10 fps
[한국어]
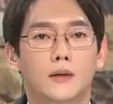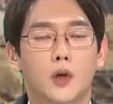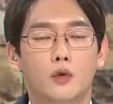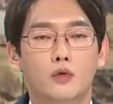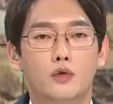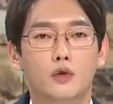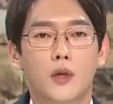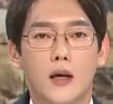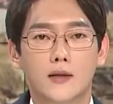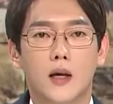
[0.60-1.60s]

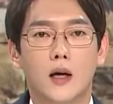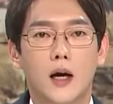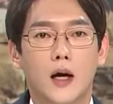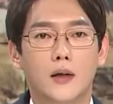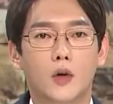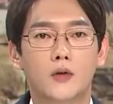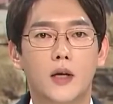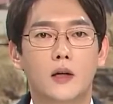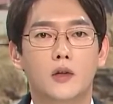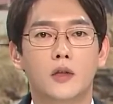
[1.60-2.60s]
전주 객사가
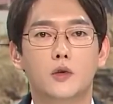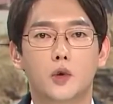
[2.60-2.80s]
현재 알려진